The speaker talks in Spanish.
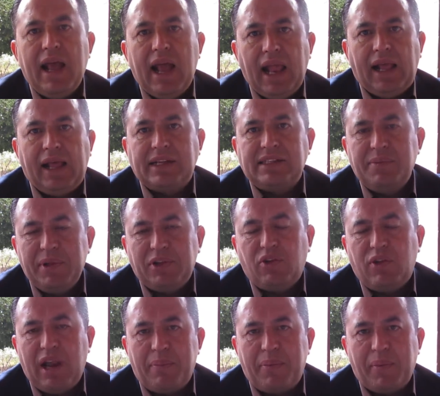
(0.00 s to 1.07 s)
el crecimiento
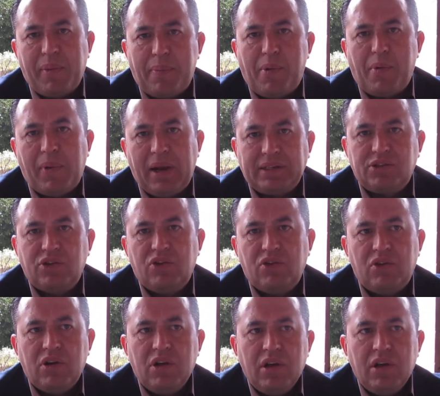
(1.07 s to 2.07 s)
de la propia población.